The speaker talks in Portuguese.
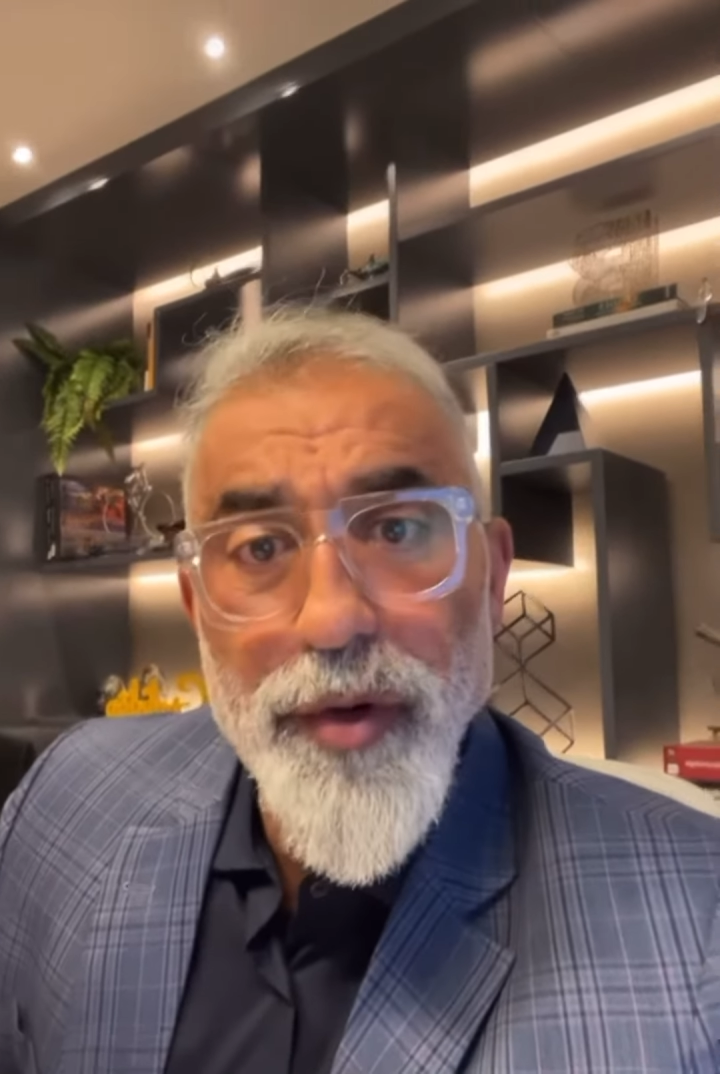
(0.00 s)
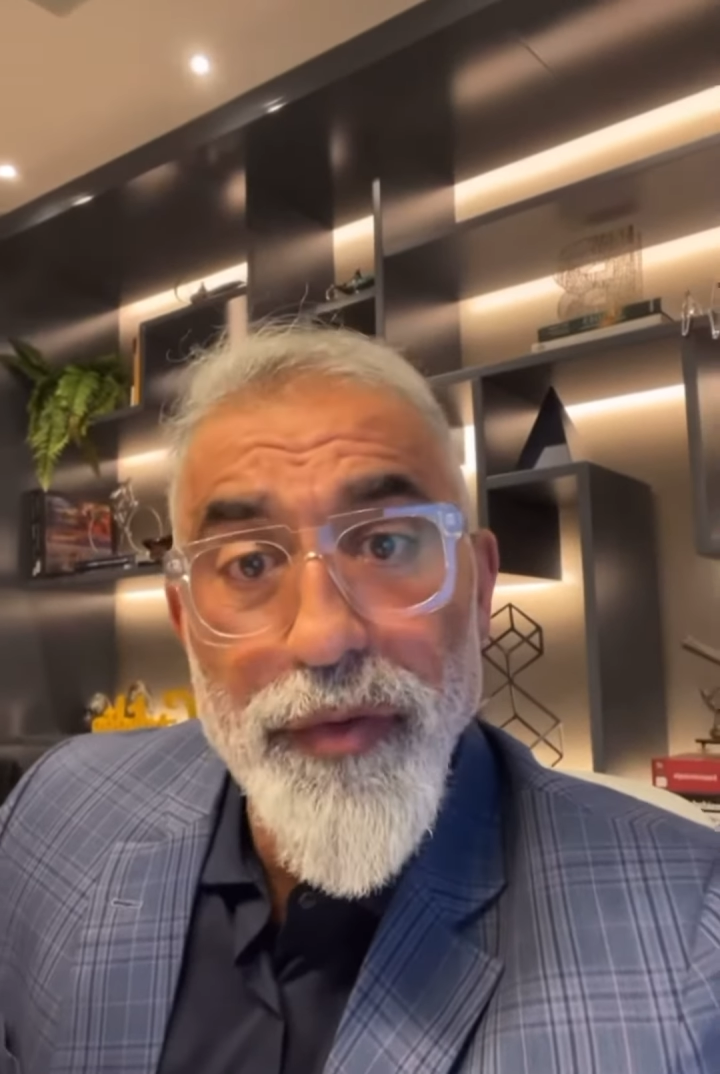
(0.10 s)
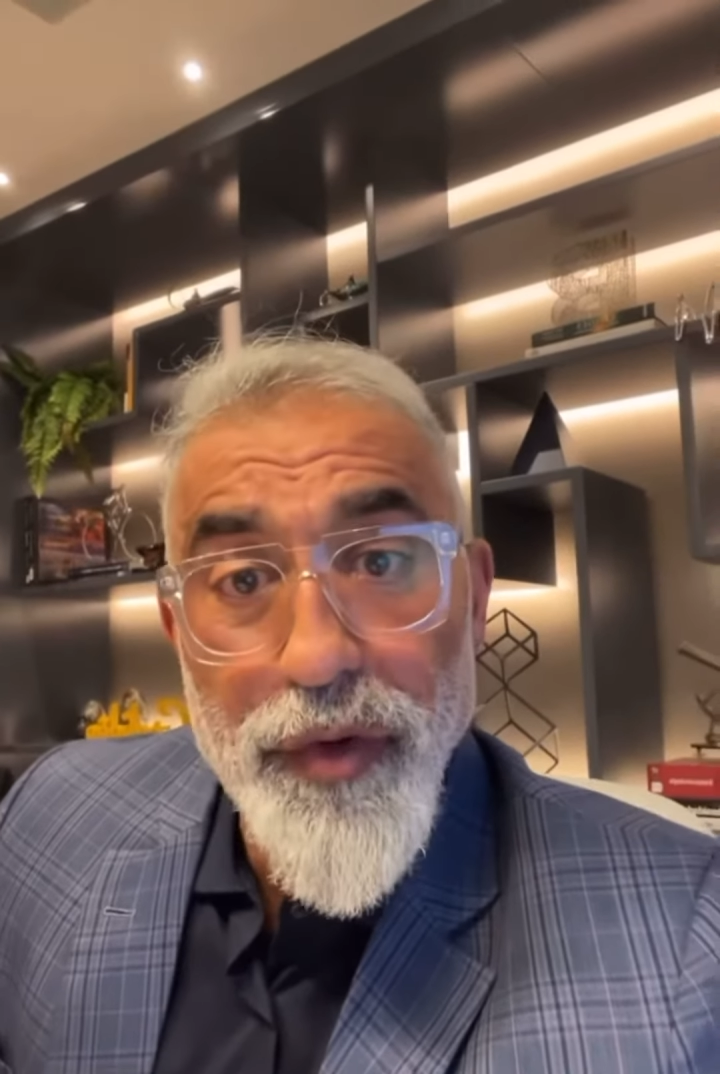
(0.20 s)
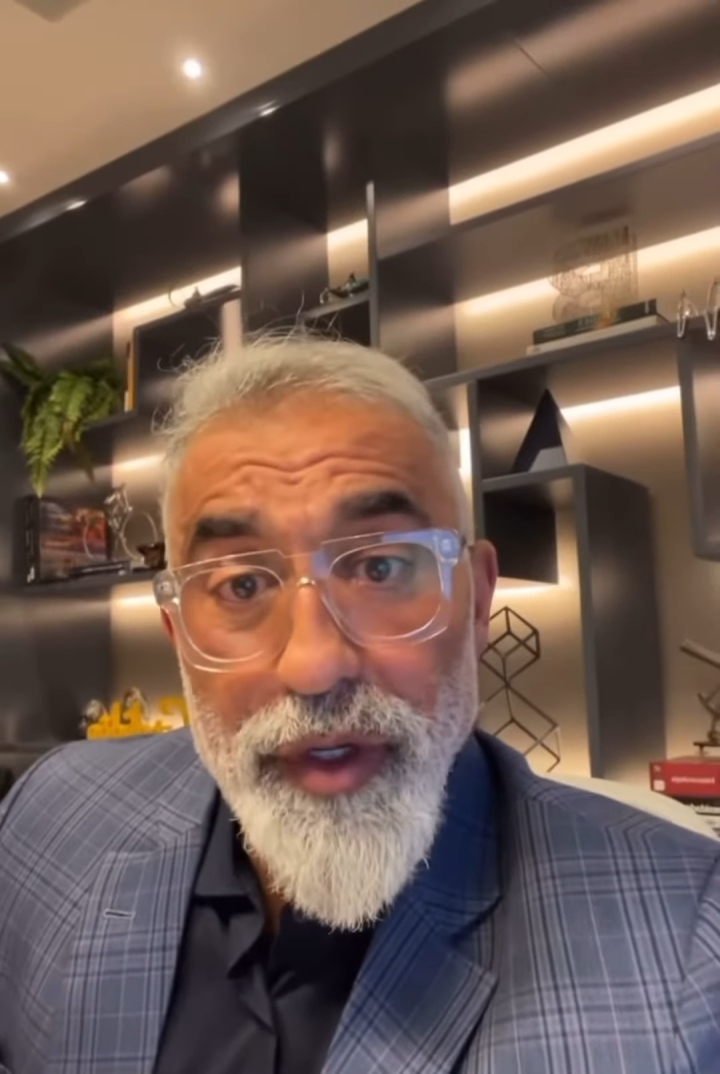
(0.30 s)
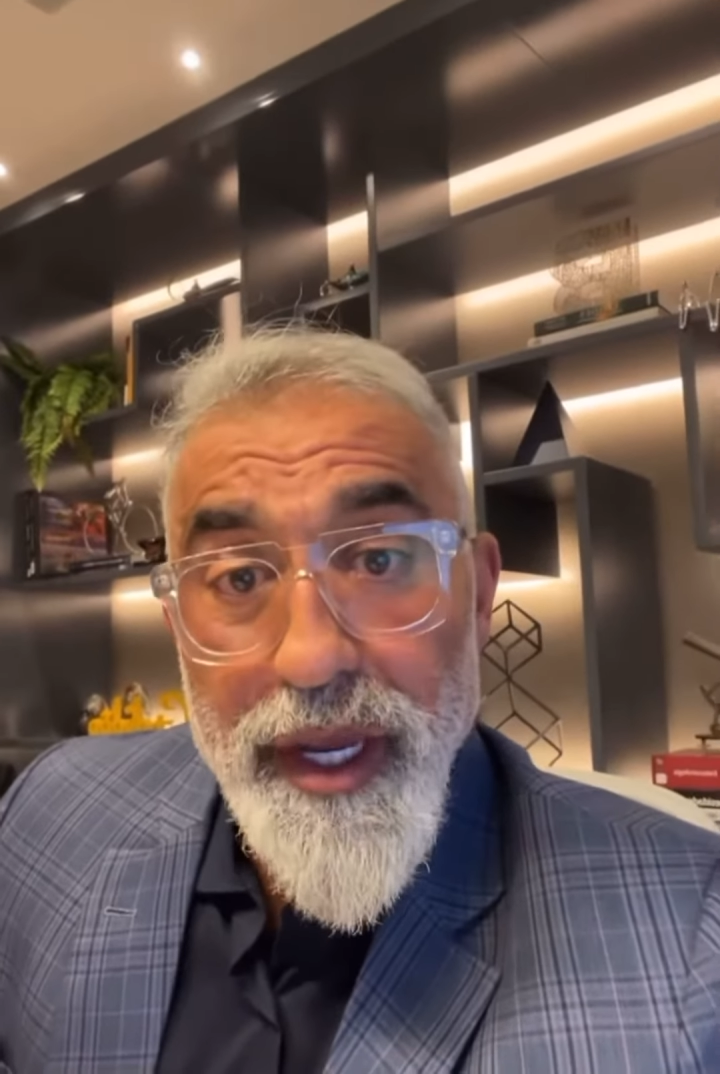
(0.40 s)

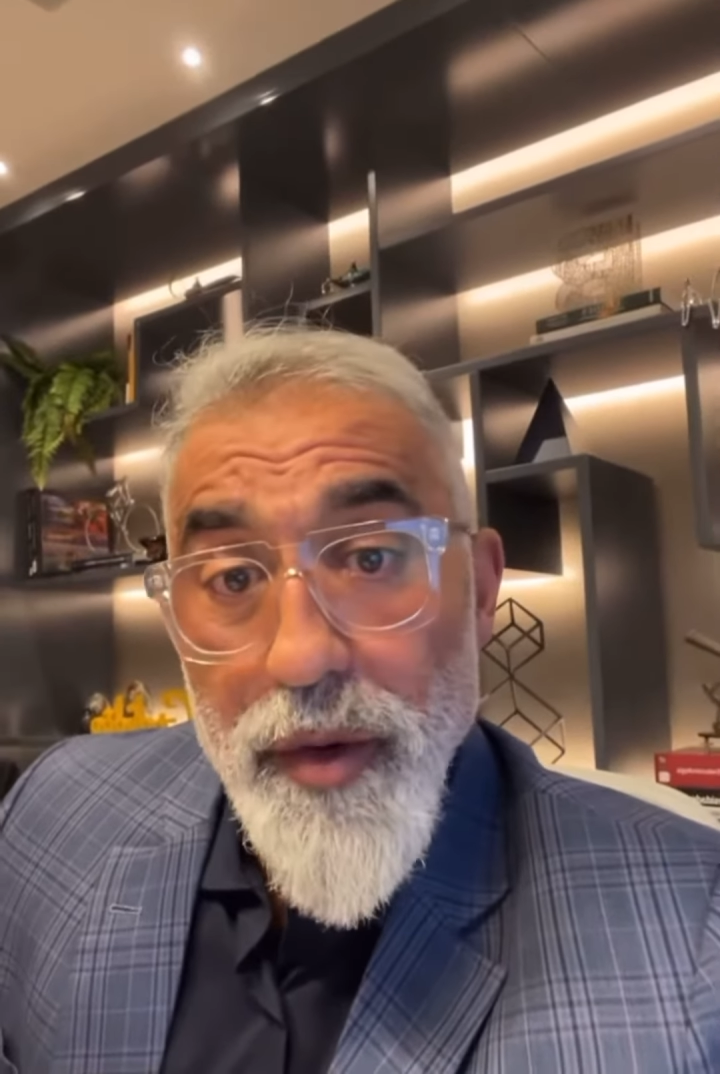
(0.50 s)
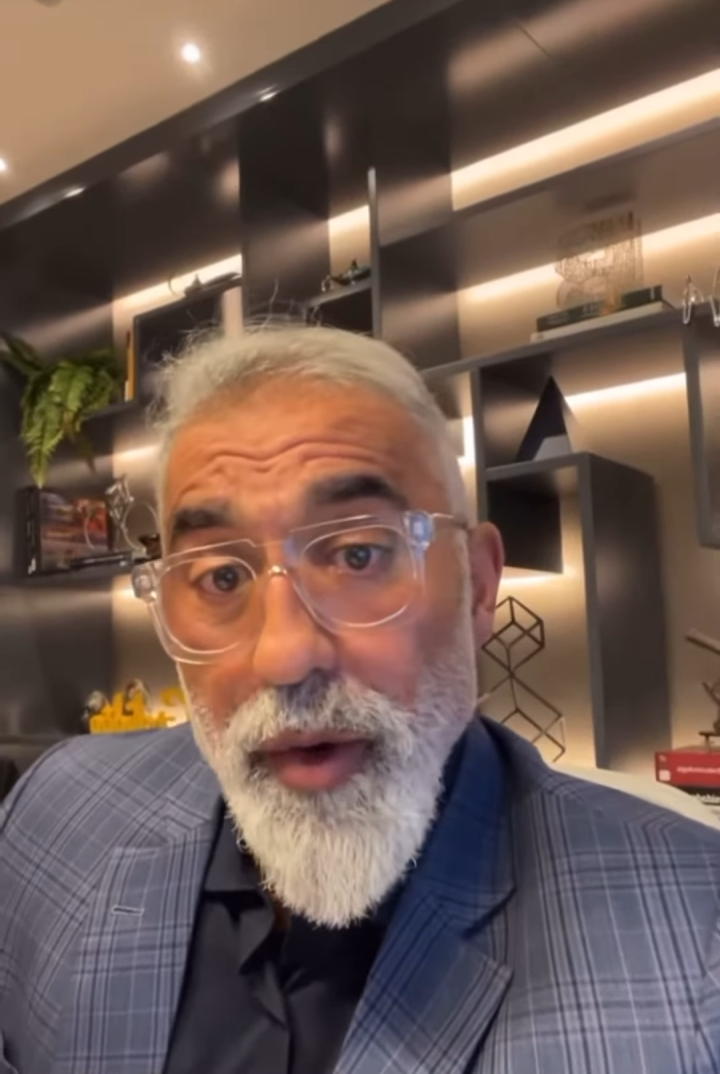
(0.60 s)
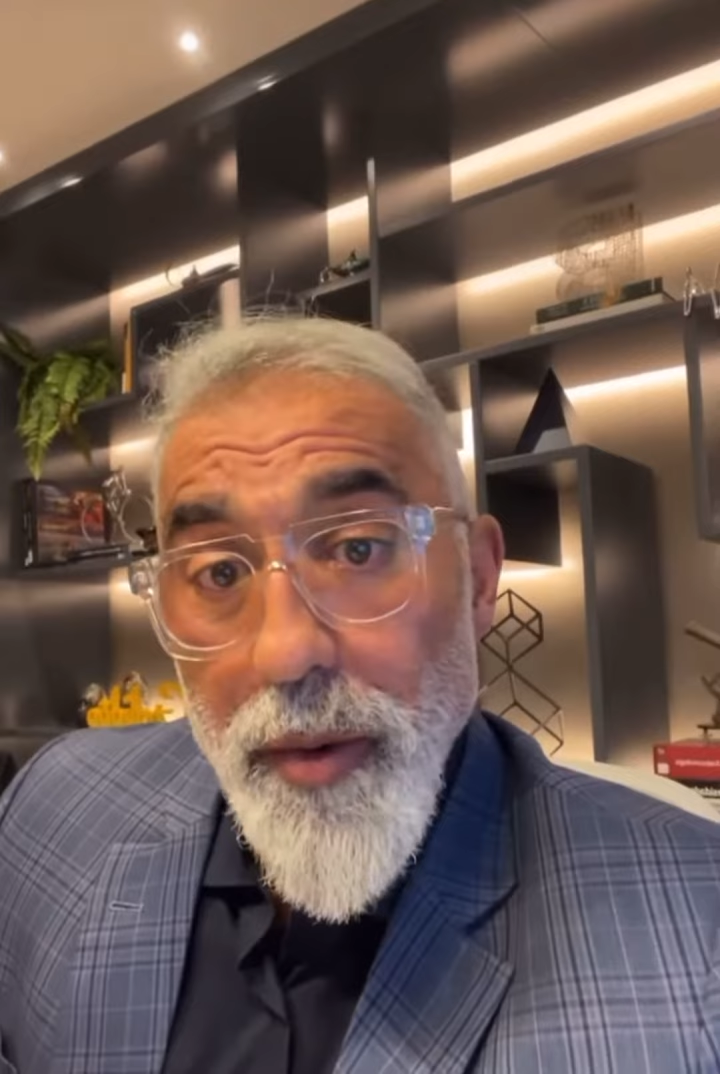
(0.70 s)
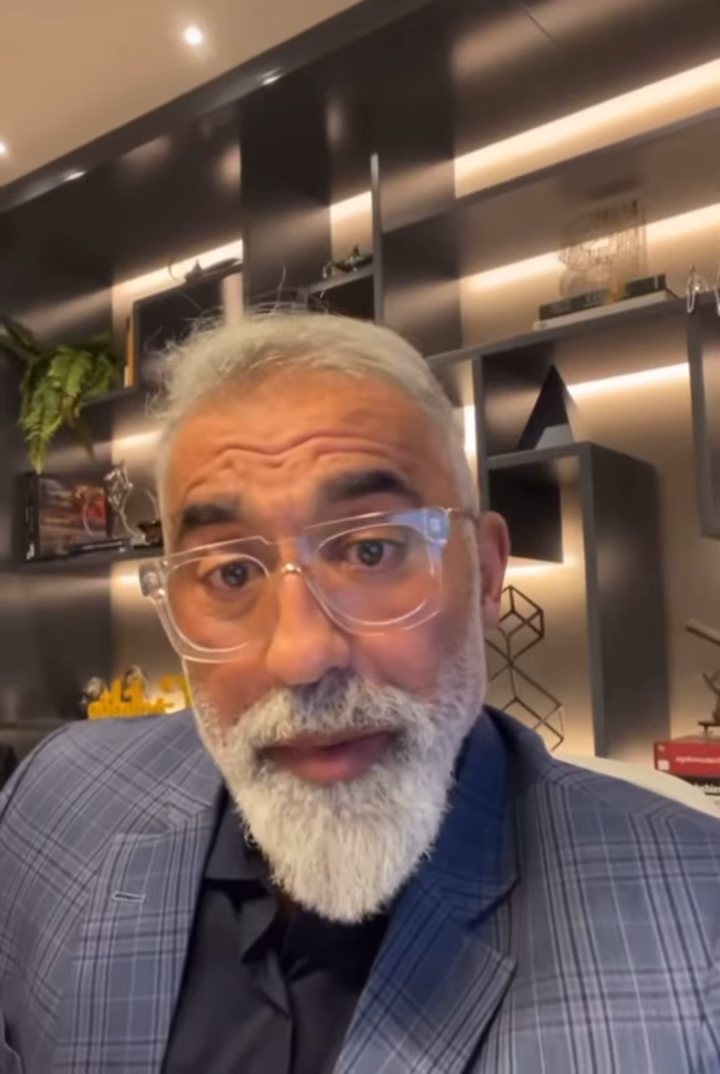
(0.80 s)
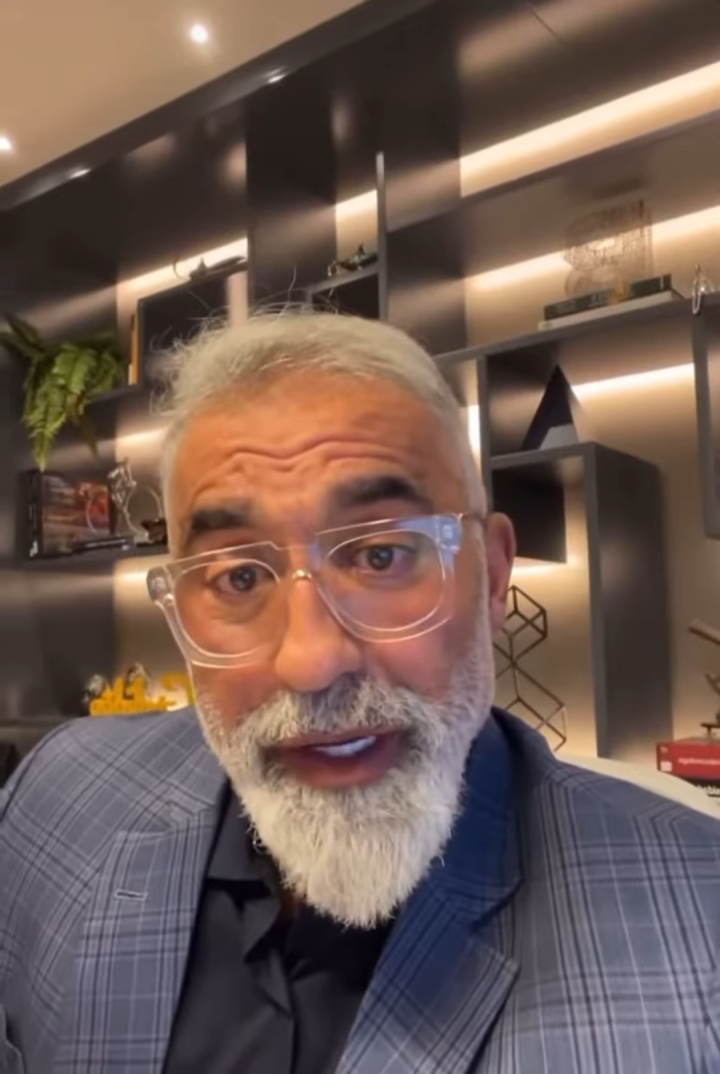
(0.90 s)
provoquei
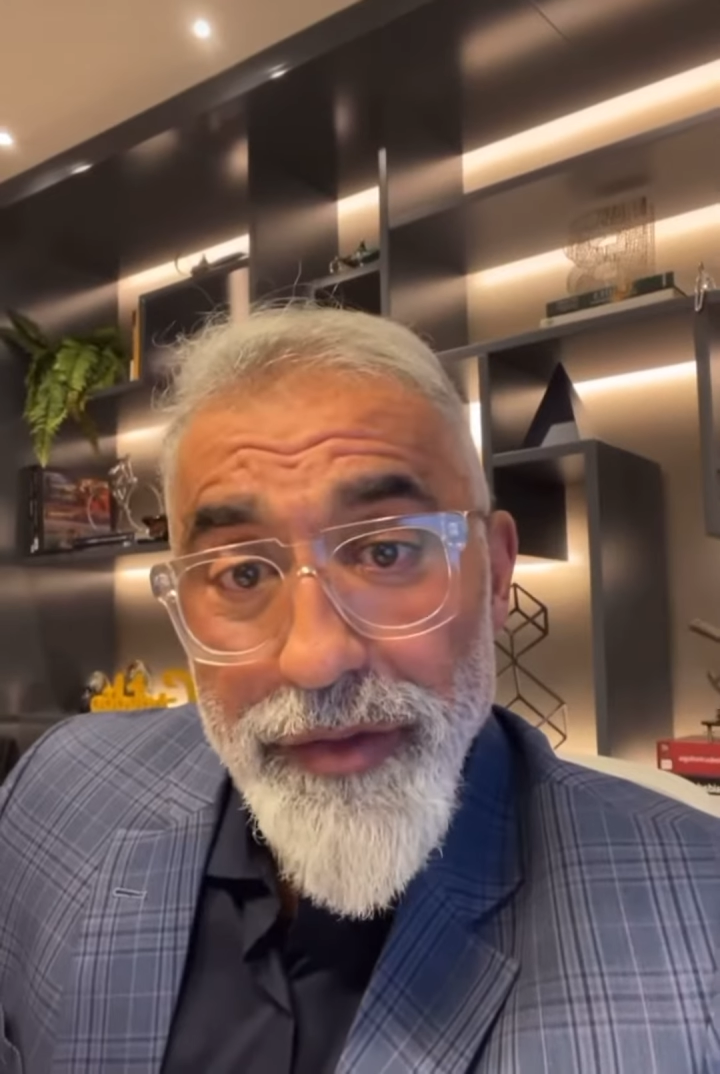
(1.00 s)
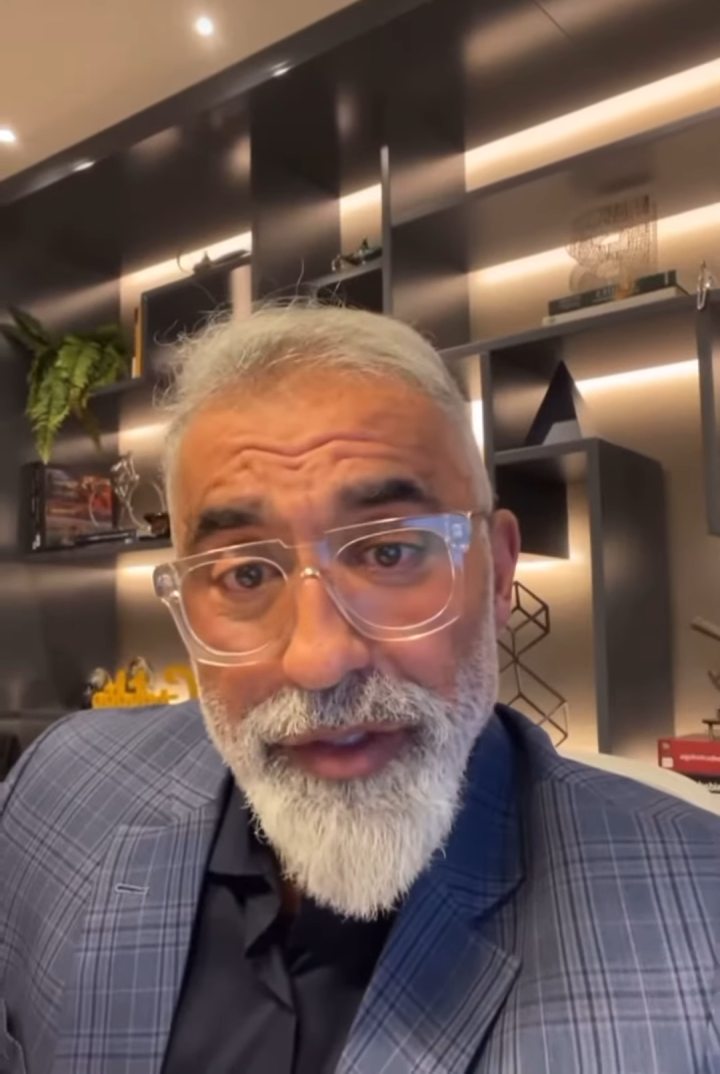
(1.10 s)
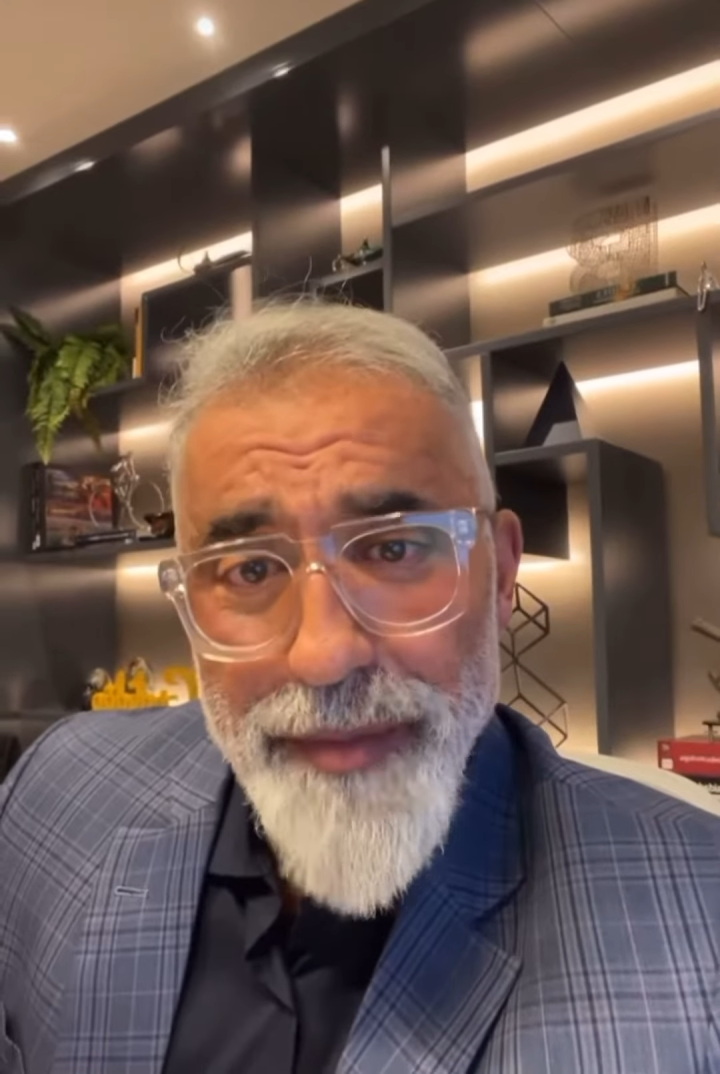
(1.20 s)
um aumento